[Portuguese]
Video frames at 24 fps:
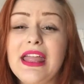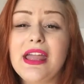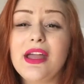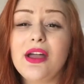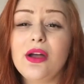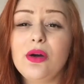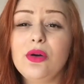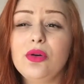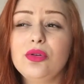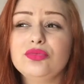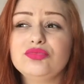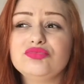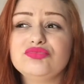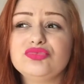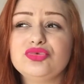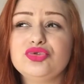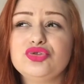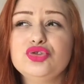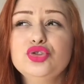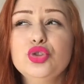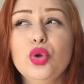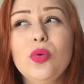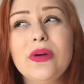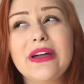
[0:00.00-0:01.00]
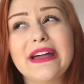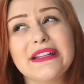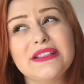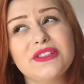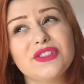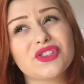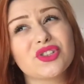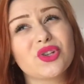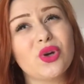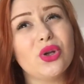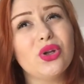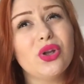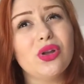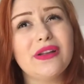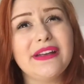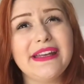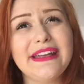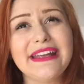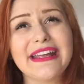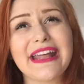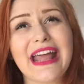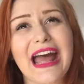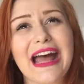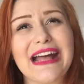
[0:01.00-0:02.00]
Eu nunca descolori
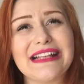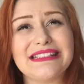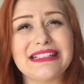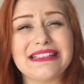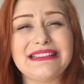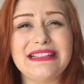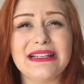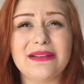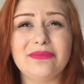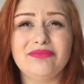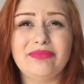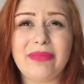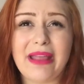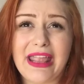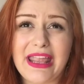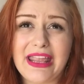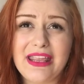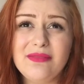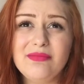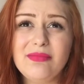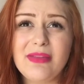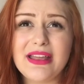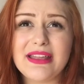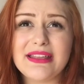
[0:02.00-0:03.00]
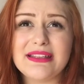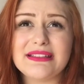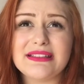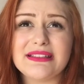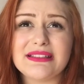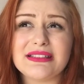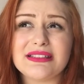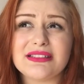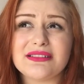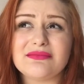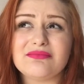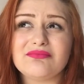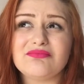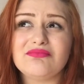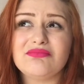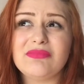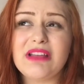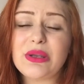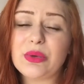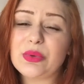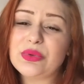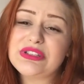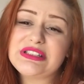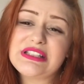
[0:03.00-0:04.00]
em casa também, mas
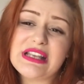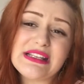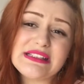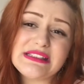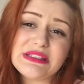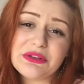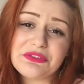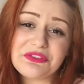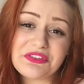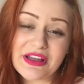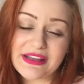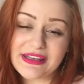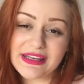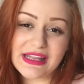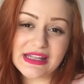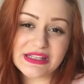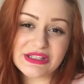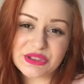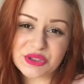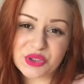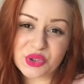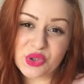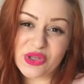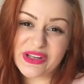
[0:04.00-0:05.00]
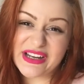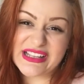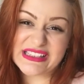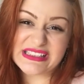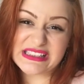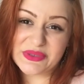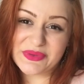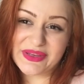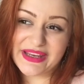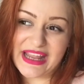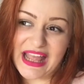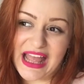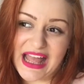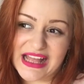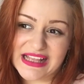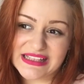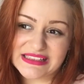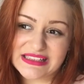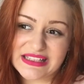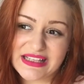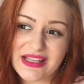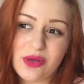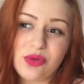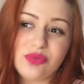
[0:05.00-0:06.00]
eu não sei se eu faria descoloração em
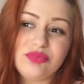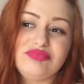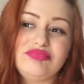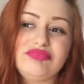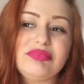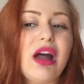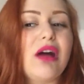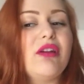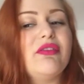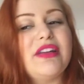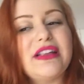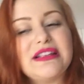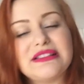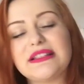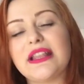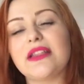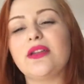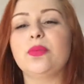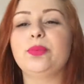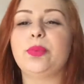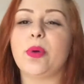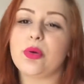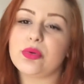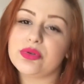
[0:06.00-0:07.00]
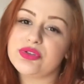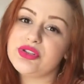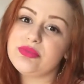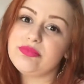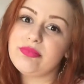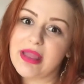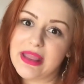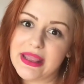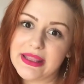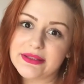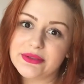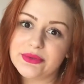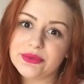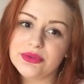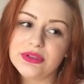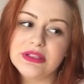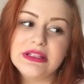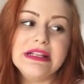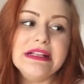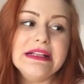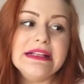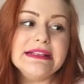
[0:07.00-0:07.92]
casa. Eu talvez tenha um pouco de medo.